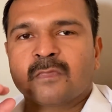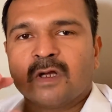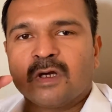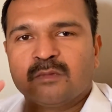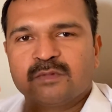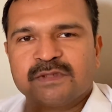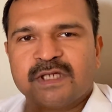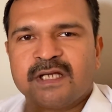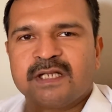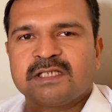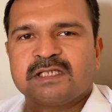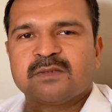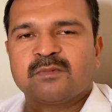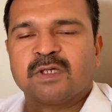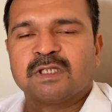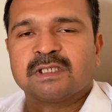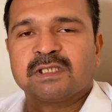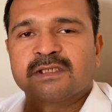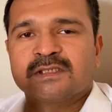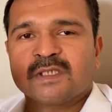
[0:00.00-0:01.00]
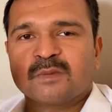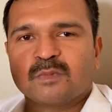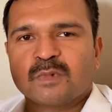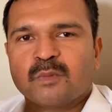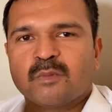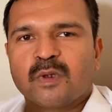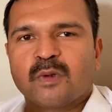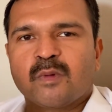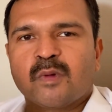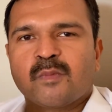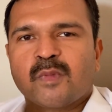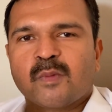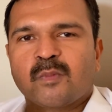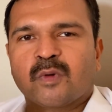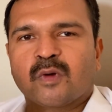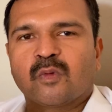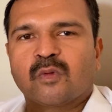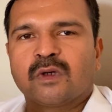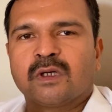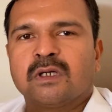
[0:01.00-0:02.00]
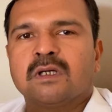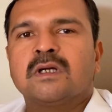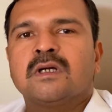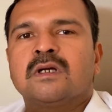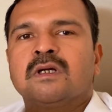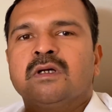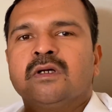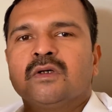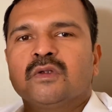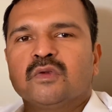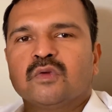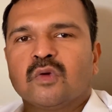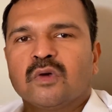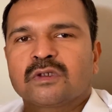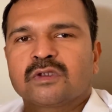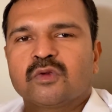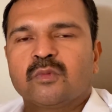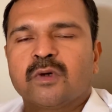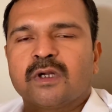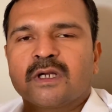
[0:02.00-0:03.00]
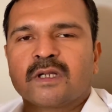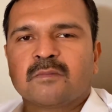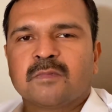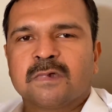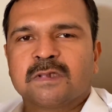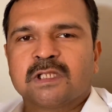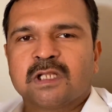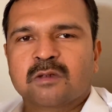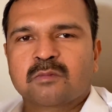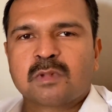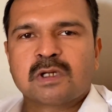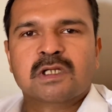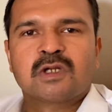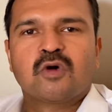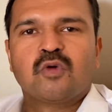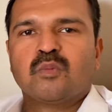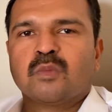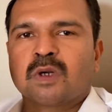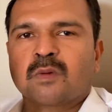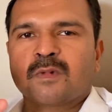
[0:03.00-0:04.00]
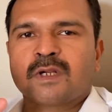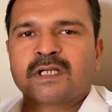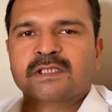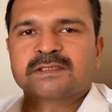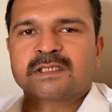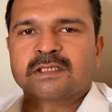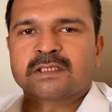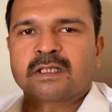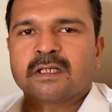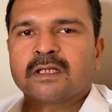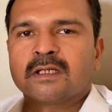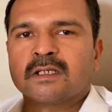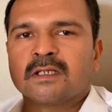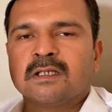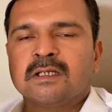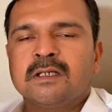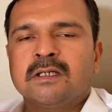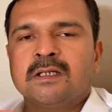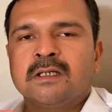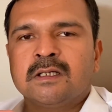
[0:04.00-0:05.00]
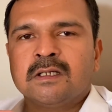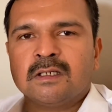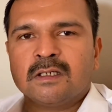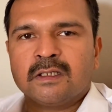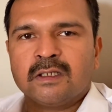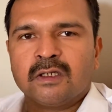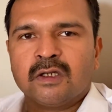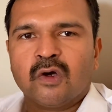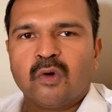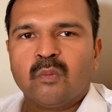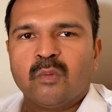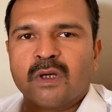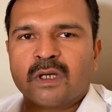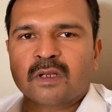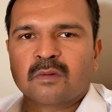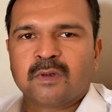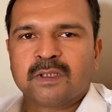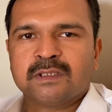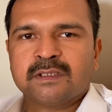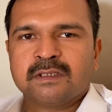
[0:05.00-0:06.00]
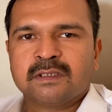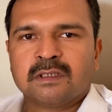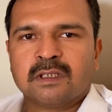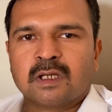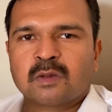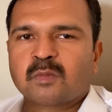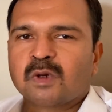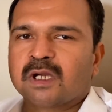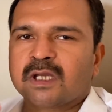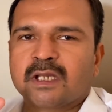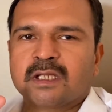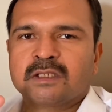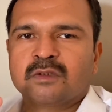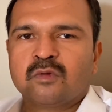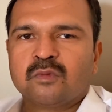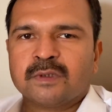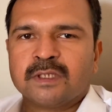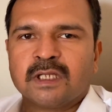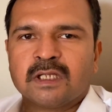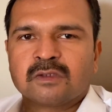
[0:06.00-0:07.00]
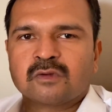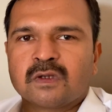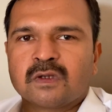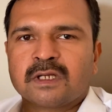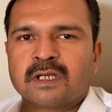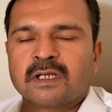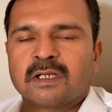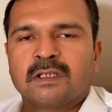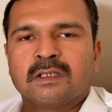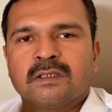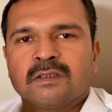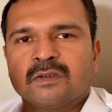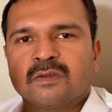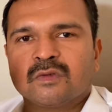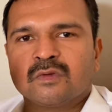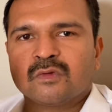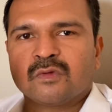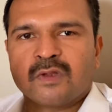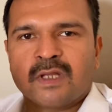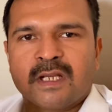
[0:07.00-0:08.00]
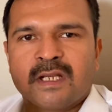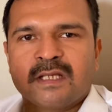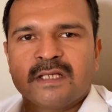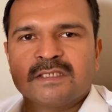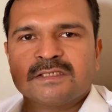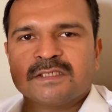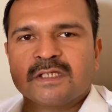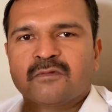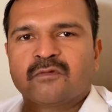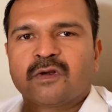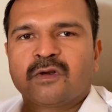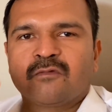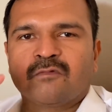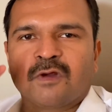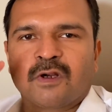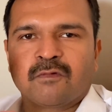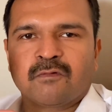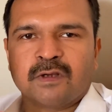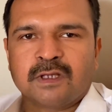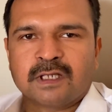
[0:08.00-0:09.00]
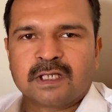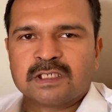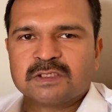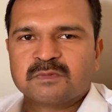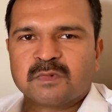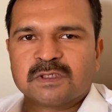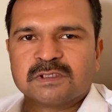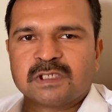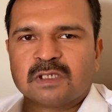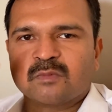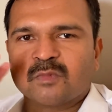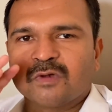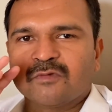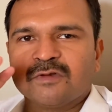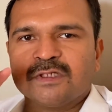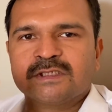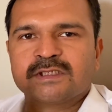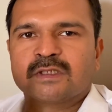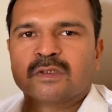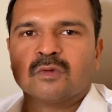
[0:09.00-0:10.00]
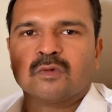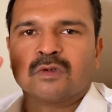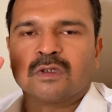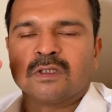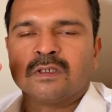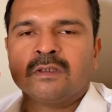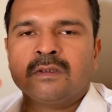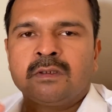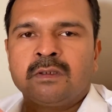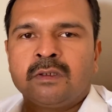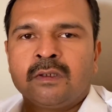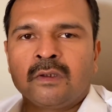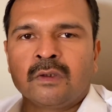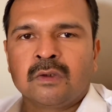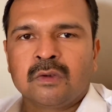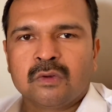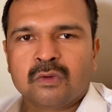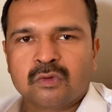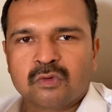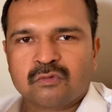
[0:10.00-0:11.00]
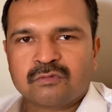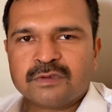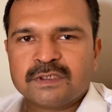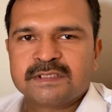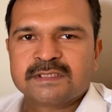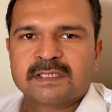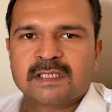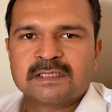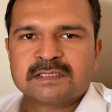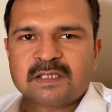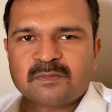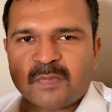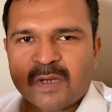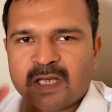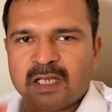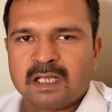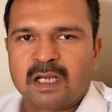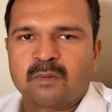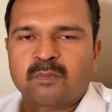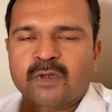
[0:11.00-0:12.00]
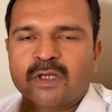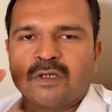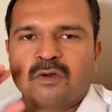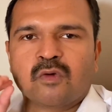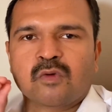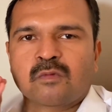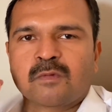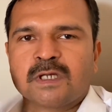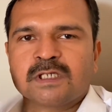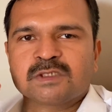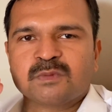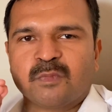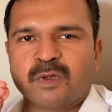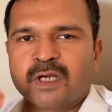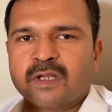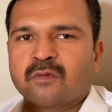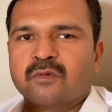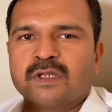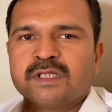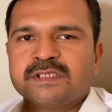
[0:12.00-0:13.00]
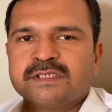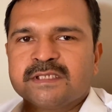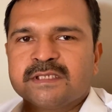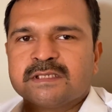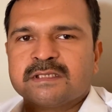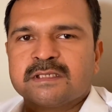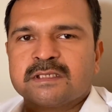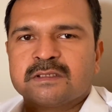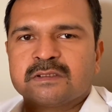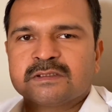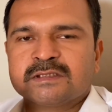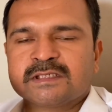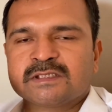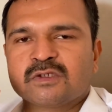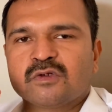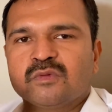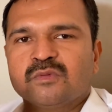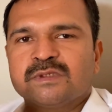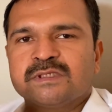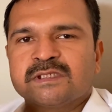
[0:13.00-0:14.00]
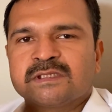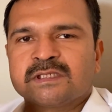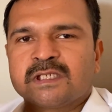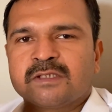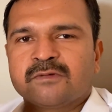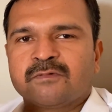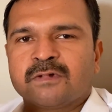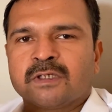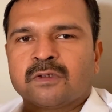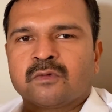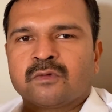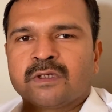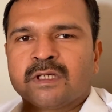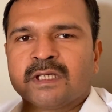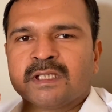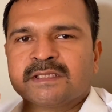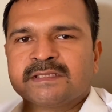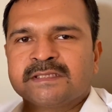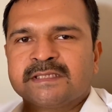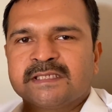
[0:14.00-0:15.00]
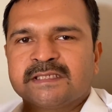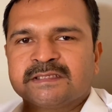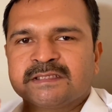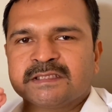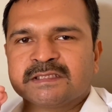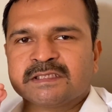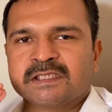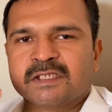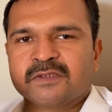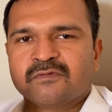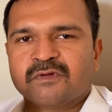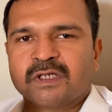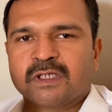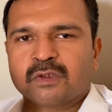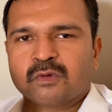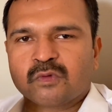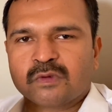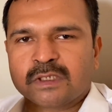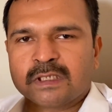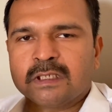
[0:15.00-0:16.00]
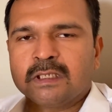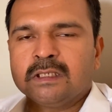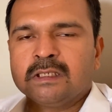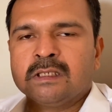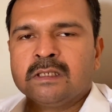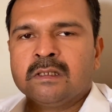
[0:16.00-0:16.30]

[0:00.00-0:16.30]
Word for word: अब जाहिर सी बात है सितंबर में पेपर होगा तो अक्टूबर के बाद लगभग नवंबर में रिजल्ट आएगा नवंबर के बाद लगभग एक दो महीना लगेगा तो यानी कि जनवरी फरवरी के आसपास आपका फिजिकल होगा तो फिजिकल से पहले आपके डॉक्यूमेंट्स बने होने चाहिए जैसे ओ सर्टिफिकेट हो गया एस सी सर्टिफिकेट हो गया